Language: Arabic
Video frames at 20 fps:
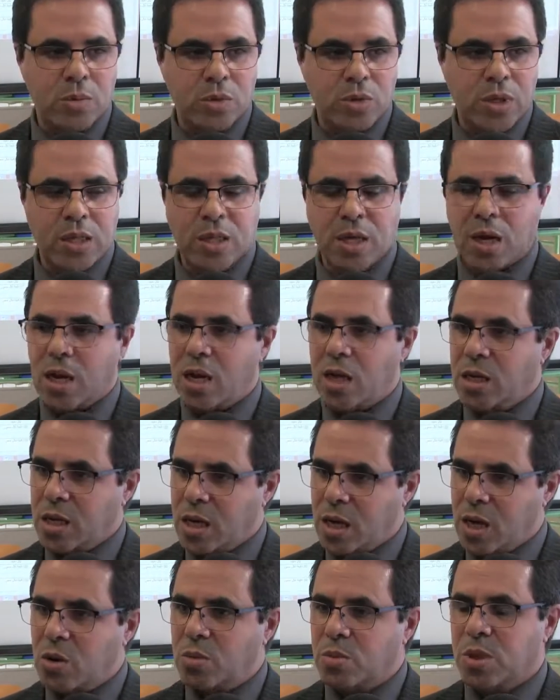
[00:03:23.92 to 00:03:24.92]
المصادقه
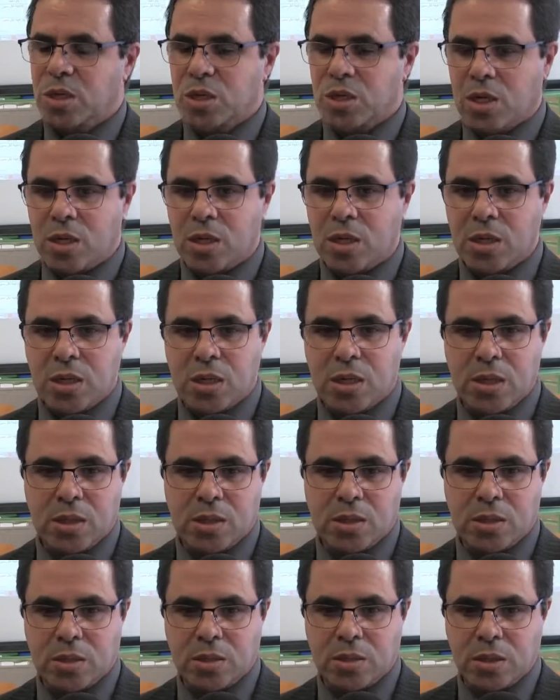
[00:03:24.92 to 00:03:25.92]
عليها ومن اجل
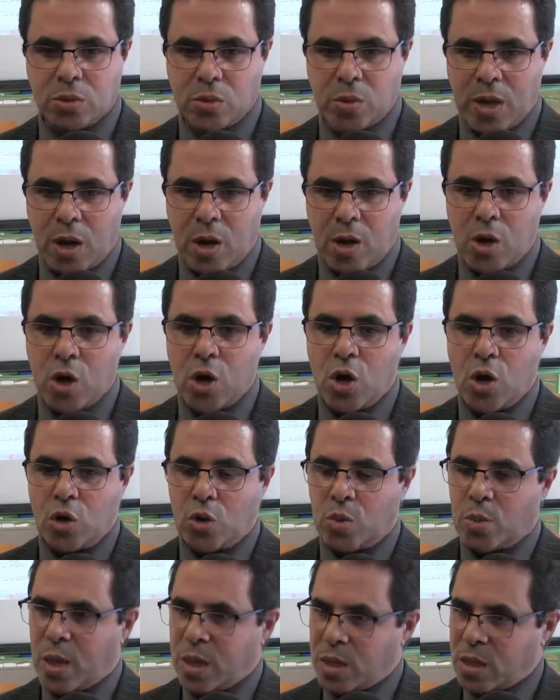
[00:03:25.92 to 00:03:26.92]
تطويرها
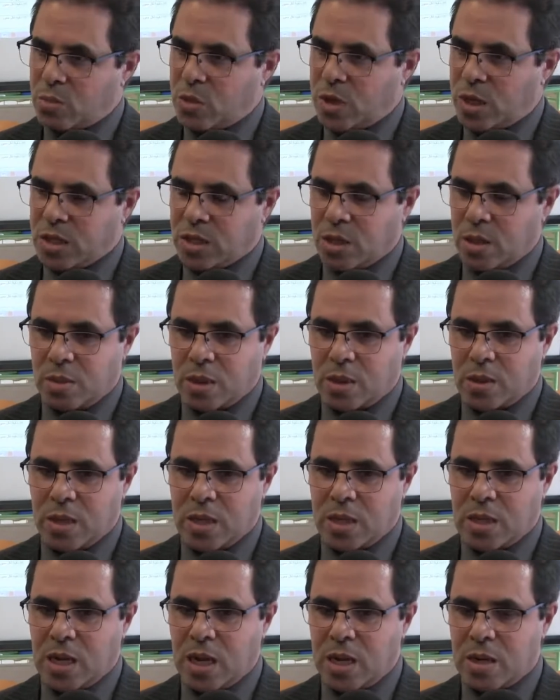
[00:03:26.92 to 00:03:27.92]
وبهذه المناسبه
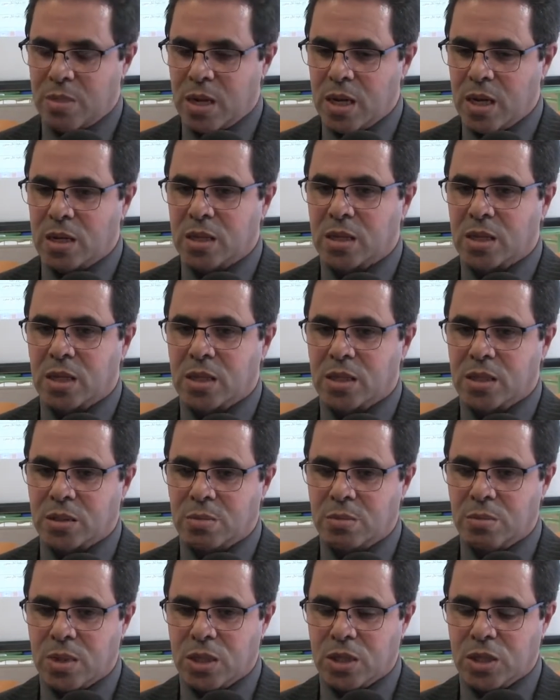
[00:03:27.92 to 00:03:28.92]
هذا العمل
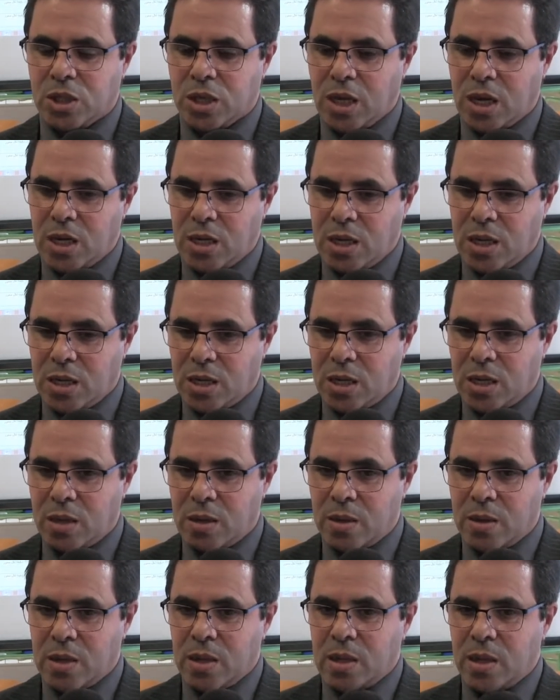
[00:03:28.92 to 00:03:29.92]
كيتم الاشتغال
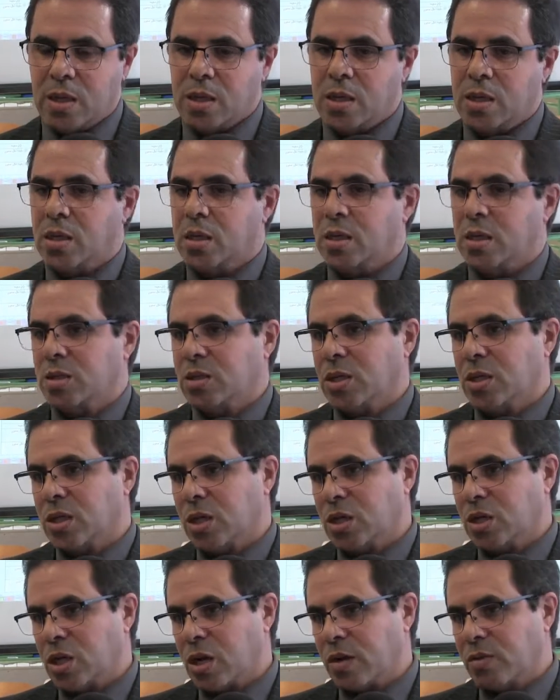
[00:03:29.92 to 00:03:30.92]
عليه آه،
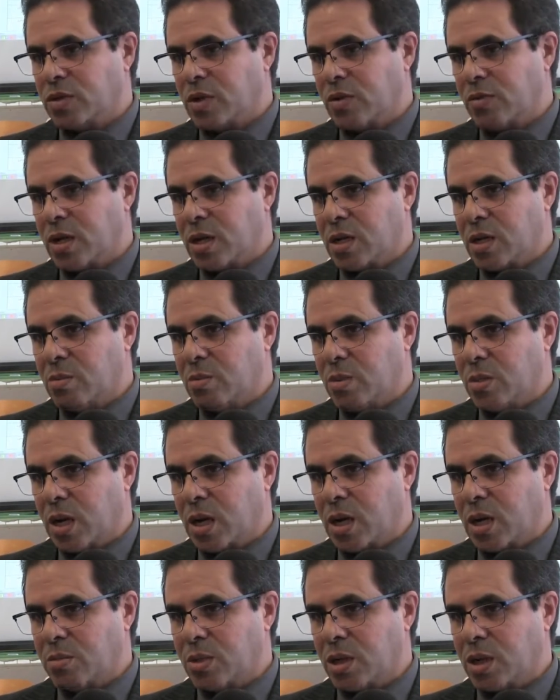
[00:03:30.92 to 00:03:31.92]
تحت اشراف سفاره
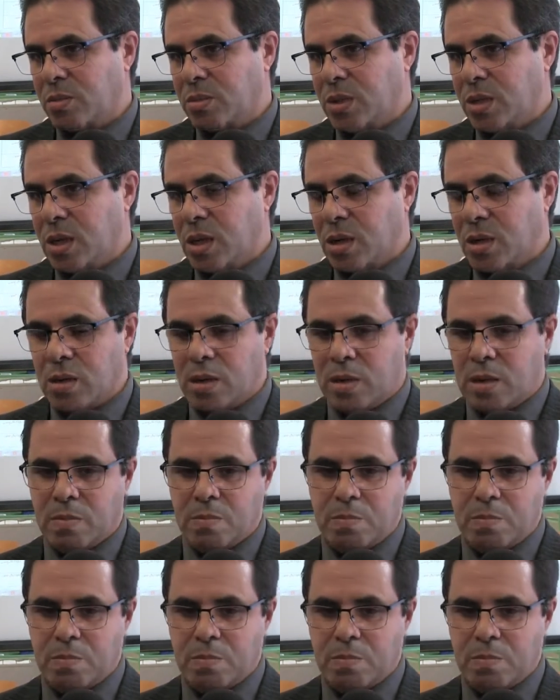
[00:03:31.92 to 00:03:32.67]
المملكه المغربيه